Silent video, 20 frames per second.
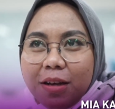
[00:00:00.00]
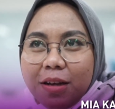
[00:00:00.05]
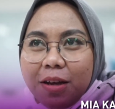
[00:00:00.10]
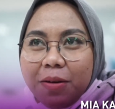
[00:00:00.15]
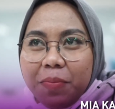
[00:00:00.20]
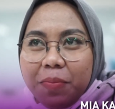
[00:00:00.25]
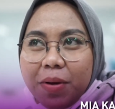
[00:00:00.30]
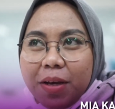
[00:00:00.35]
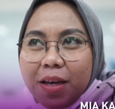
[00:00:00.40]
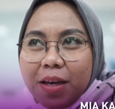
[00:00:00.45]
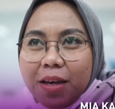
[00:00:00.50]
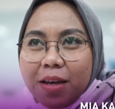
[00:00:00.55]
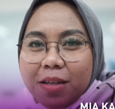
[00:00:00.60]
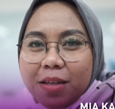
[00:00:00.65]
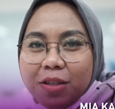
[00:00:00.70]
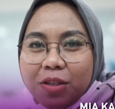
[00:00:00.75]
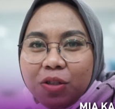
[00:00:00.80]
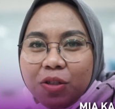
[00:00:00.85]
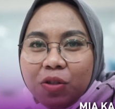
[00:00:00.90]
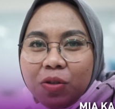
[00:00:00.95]
apa ya
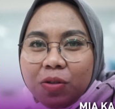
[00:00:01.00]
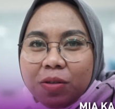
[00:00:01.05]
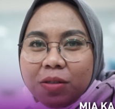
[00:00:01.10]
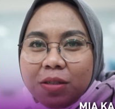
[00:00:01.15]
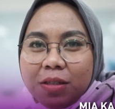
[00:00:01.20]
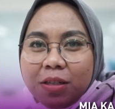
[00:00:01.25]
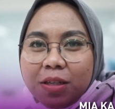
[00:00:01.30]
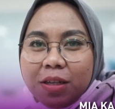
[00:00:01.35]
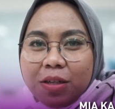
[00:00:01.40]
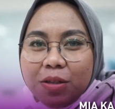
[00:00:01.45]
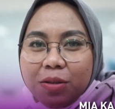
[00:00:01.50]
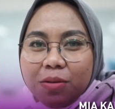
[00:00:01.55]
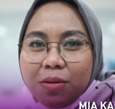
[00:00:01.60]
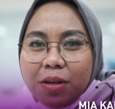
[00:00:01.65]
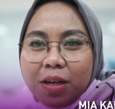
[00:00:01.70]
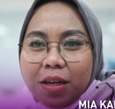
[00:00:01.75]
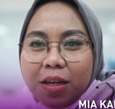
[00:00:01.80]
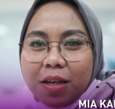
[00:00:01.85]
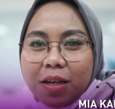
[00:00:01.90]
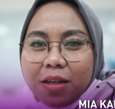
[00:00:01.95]
jokesnya itu
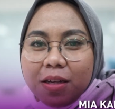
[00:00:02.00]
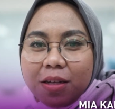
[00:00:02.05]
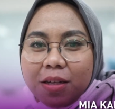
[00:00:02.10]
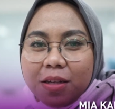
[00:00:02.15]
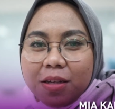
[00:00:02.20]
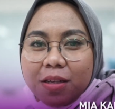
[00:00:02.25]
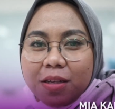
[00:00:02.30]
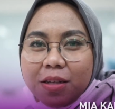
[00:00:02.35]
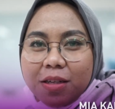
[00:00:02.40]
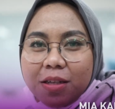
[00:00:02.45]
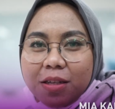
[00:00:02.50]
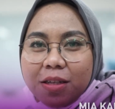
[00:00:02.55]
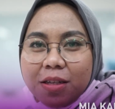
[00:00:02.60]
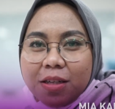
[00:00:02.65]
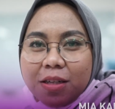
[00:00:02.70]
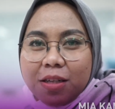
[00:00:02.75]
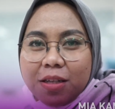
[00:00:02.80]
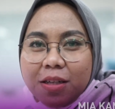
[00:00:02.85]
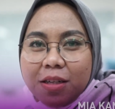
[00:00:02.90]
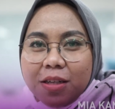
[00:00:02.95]
kadang
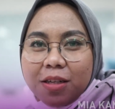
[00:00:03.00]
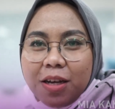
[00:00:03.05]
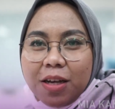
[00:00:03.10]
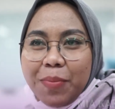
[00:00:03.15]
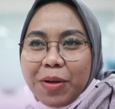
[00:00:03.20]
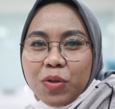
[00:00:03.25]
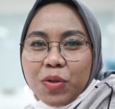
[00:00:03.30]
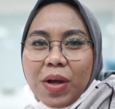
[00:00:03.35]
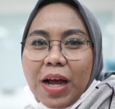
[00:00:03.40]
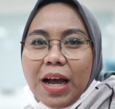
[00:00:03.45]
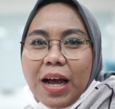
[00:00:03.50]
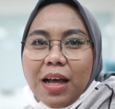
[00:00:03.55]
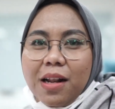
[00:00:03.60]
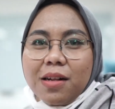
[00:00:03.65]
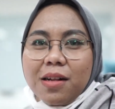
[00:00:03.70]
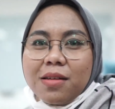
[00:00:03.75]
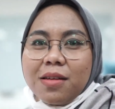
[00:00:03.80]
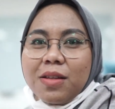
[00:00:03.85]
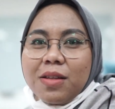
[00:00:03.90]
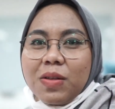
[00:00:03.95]
eh, nggak uh, masuk akal
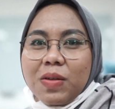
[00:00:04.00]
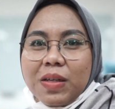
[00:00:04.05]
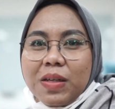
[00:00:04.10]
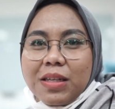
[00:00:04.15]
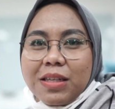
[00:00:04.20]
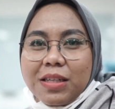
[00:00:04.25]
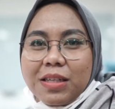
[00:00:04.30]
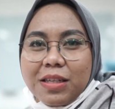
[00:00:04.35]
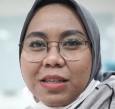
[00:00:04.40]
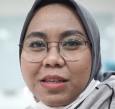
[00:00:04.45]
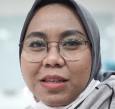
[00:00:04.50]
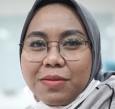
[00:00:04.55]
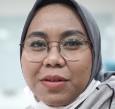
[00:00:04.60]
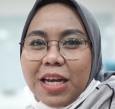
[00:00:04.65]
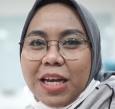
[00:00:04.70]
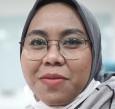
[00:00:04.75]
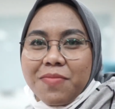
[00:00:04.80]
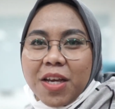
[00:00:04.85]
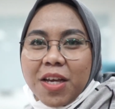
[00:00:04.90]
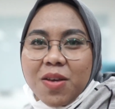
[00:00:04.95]
gitu
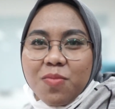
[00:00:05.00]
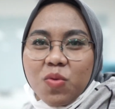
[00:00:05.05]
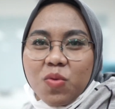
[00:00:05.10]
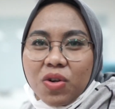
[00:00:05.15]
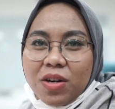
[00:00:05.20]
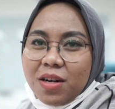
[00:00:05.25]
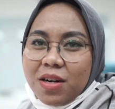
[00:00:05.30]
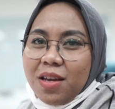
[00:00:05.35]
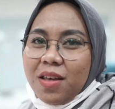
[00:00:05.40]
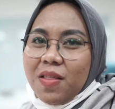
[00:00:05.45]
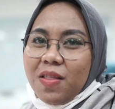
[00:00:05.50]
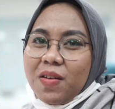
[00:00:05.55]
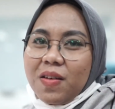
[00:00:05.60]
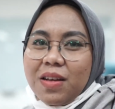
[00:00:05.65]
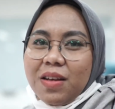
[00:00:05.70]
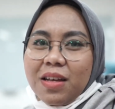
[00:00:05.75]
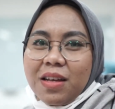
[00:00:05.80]
dan menghibur gitu